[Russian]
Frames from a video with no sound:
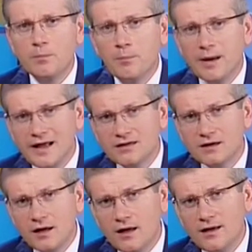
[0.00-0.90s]

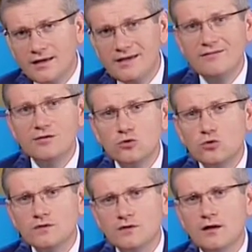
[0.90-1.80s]
Порядка
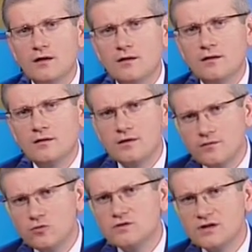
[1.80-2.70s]

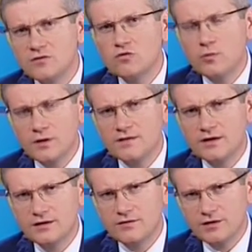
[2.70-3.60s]

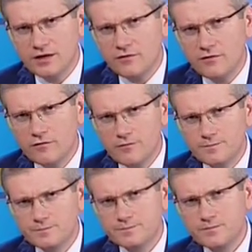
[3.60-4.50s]
90-92% тарифов
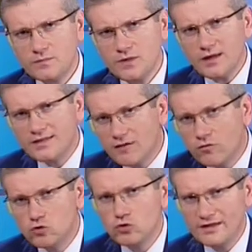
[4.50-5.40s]
на
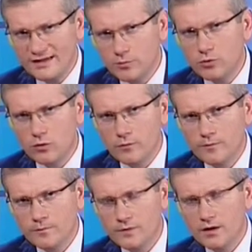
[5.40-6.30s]
воду и на тепло
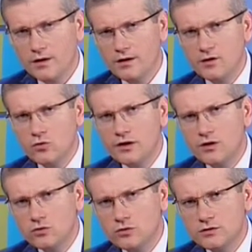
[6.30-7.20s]

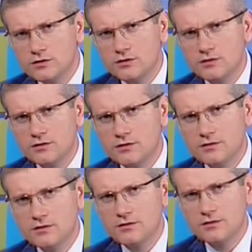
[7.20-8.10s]
регулирует
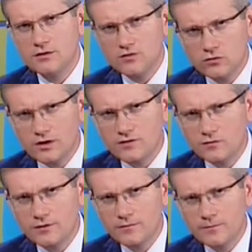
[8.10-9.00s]
э,
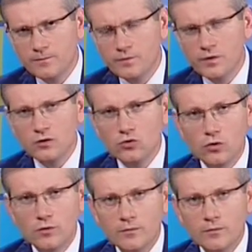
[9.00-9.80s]
государство. Но